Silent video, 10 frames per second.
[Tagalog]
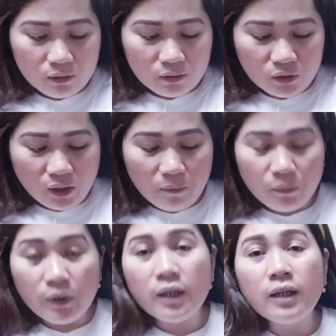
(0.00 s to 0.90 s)

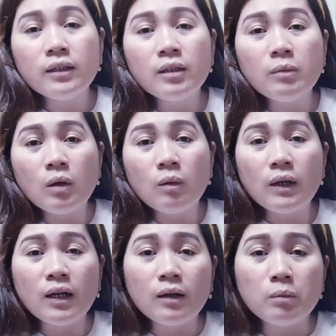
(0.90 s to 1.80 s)
syempre, hindi mo
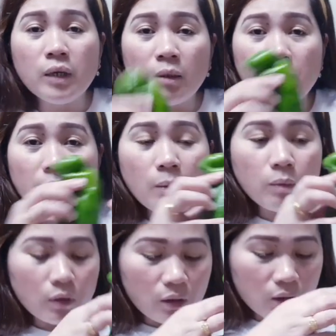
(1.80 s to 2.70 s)
wala ang bell
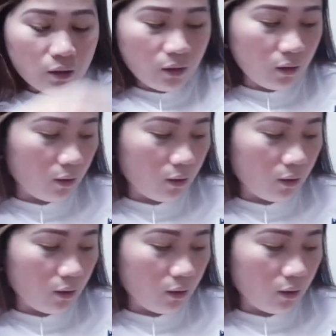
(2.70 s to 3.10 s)
pepper.